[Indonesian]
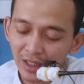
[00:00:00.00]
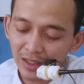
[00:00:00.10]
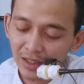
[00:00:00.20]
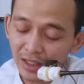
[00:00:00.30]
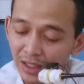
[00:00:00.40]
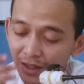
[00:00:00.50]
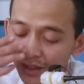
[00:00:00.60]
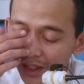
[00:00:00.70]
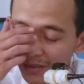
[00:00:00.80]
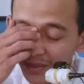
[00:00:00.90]
sihatika
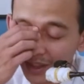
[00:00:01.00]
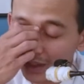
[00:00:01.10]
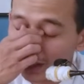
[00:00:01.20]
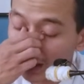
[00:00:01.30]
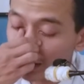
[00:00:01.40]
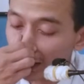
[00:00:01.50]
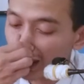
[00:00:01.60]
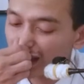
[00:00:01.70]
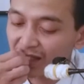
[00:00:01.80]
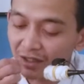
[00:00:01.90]
ing dalem tingkah
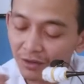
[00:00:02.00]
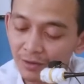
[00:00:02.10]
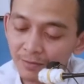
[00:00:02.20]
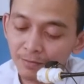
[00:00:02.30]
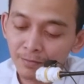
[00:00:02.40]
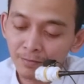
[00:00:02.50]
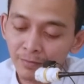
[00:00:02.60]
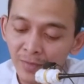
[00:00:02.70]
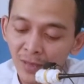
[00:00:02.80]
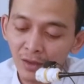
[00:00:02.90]
sehat sira.
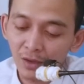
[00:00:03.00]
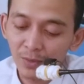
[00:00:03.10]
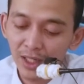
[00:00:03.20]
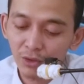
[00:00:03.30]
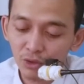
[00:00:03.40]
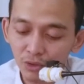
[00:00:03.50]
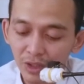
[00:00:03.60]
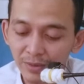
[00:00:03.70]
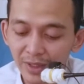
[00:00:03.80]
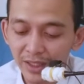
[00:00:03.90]
Qabla
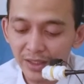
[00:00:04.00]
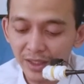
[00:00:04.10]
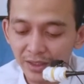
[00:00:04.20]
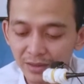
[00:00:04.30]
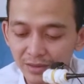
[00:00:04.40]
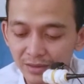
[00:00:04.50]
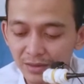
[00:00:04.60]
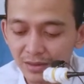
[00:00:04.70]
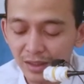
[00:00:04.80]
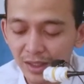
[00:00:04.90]
husuli maniin
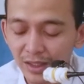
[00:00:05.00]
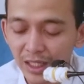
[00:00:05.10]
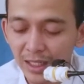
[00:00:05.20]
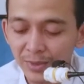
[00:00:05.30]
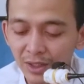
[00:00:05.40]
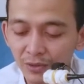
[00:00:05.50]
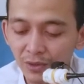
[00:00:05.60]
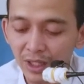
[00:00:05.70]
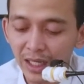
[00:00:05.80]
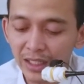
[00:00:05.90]
ing dalem
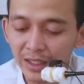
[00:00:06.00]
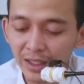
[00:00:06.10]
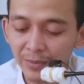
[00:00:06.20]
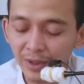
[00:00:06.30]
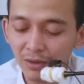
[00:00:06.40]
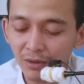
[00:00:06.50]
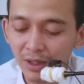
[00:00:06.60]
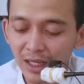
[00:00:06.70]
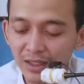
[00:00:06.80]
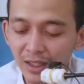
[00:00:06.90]
seturungi hasile
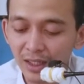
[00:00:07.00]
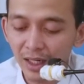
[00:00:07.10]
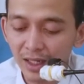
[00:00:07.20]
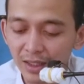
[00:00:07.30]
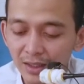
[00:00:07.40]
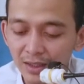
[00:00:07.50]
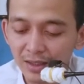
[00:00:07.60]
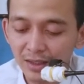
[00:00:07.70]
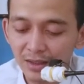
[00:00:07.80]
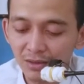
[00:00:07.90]
perkara kang nyegah
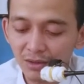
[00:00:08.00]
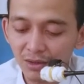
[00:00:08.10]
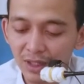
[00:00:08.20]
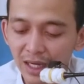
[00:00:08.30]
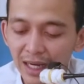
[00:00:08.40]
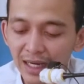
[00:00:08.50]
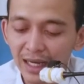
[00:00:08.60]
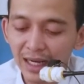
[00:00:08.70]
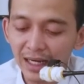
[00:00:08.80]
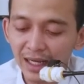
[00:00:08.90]
utawa kang
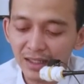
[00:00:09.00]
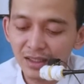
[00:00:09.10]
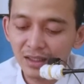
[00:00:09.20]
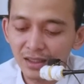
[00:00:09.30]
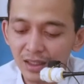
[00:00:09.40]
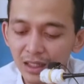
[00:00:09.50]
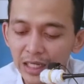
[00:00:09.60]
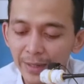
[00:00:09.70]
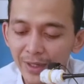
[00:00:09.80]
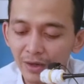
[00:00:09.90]
ngalang-alangi
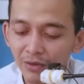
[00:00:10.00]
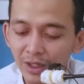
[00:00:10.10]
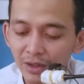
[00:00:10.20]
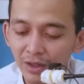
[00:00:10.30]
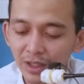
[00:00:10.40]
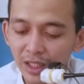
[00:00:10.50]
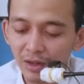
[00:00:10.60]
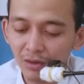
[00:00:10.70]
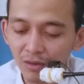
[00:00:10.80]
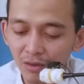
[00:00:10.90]
kamarodin koyo
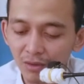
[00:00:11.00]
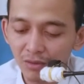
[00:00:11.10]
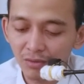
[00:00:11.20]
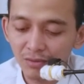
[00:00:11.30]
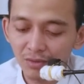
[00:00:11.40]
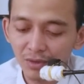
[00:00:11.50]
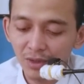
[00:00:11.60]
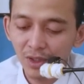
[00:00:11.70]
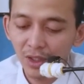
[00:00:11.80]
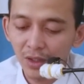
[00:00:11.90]
dini lara.
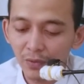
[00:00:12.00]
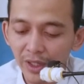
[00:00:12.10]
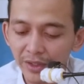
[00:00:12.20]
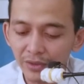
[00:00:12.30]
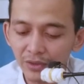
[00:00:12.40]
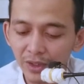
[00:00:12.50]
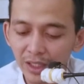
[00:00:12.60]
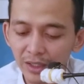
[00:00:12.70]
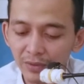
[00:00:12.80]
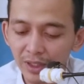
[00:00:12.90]
Wae
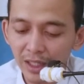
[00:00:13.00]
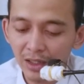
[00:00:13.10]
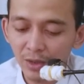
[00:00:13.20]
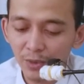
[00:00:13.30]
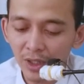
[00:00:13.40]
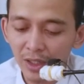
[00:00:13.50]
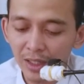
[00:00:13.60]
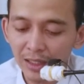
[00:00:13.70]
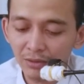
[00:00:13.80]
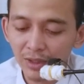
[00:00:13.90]
juzulan wenang kira
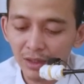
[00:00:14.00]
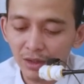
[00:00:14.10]
kiraatu